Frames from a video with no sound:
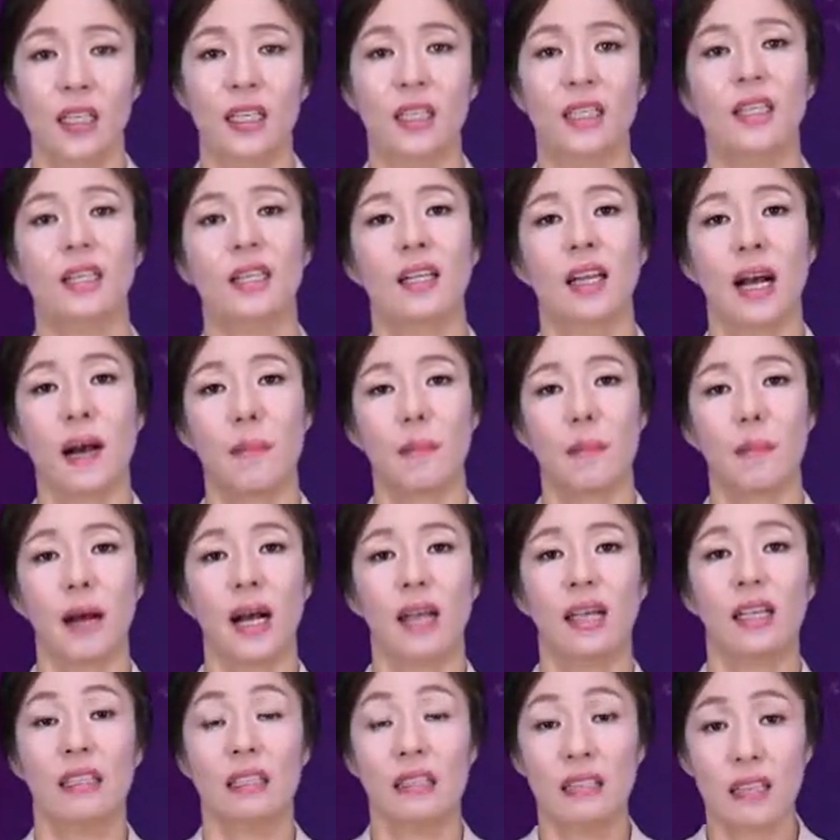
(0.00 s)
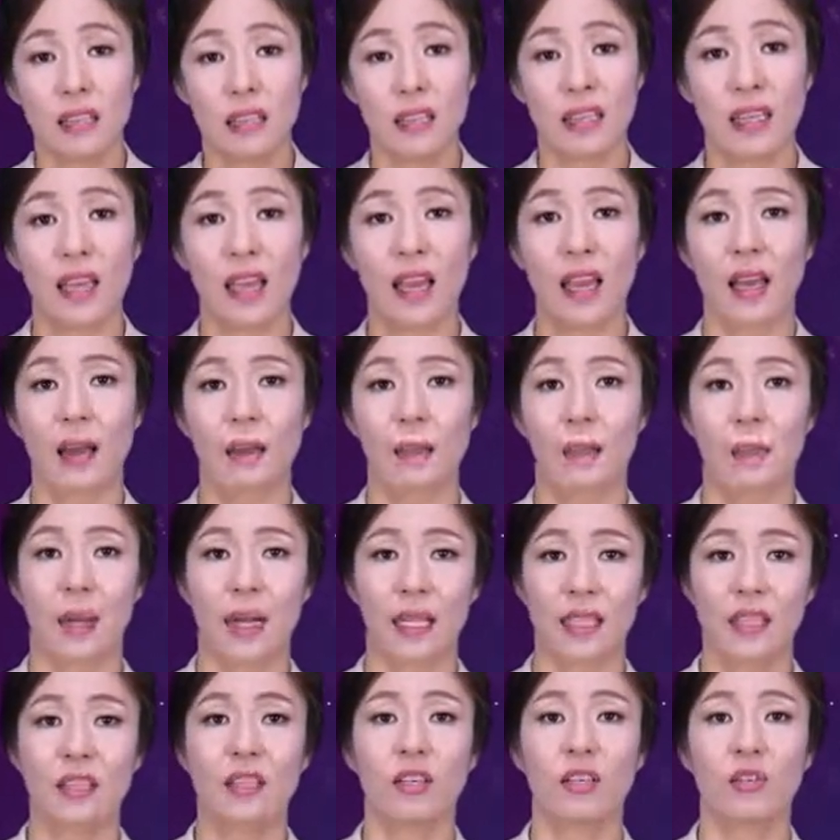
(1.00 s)
늘 한 발 느리게
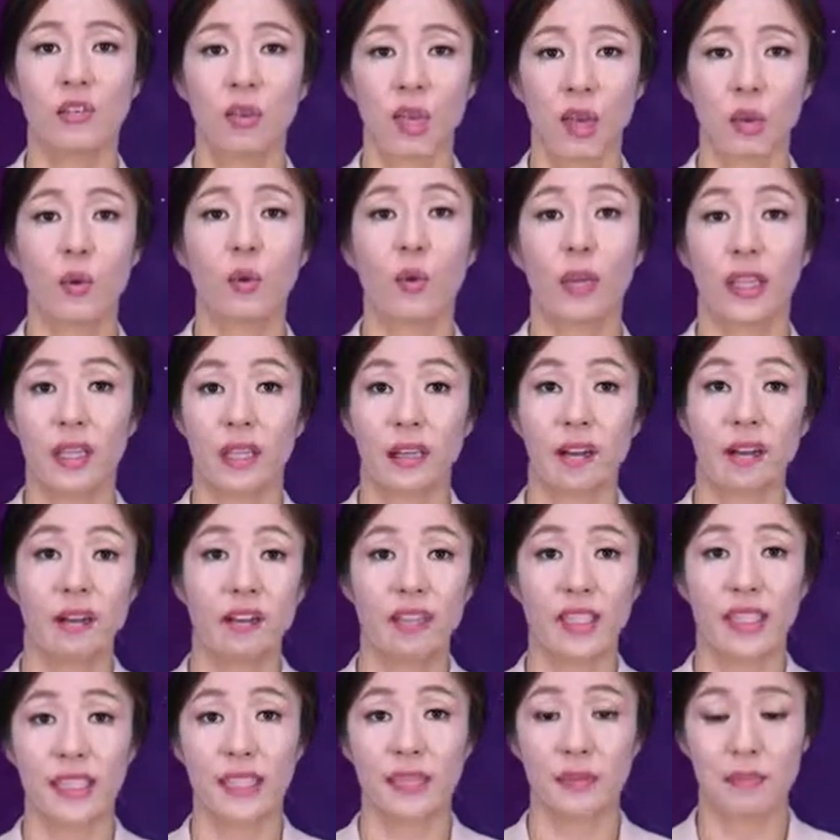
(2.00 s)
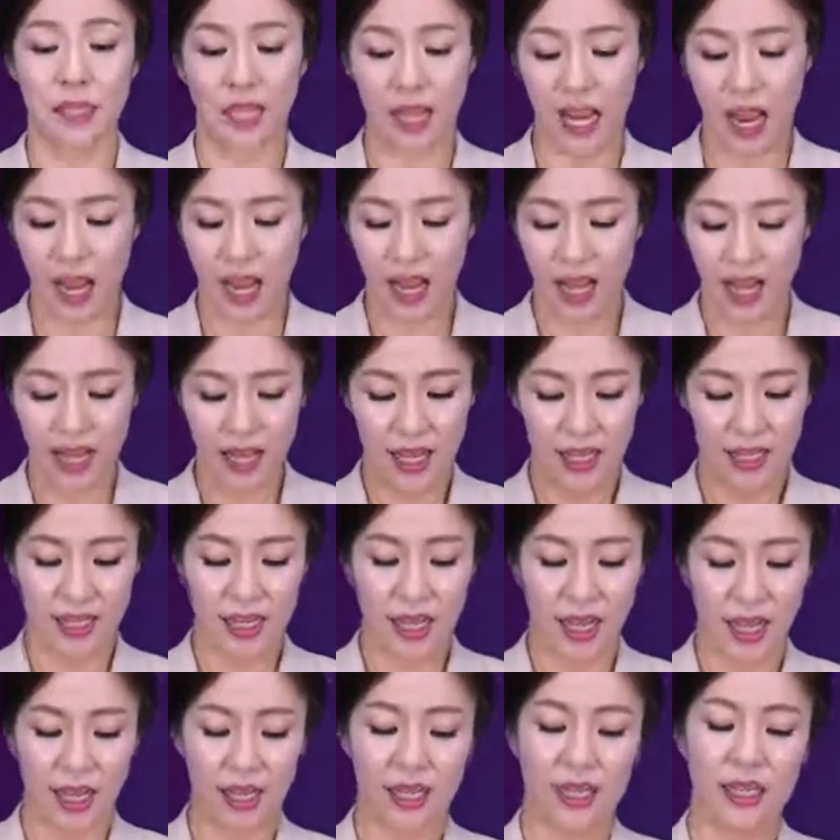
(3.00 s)
발전되고 있는 것 같습니다.
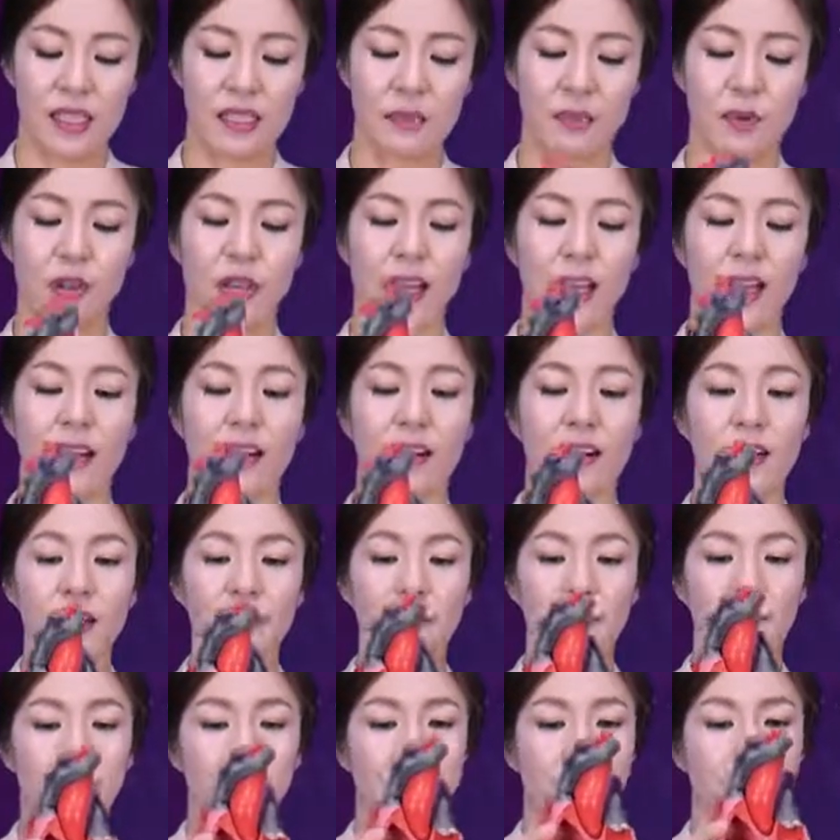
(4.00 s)
자, 다시 볼게요.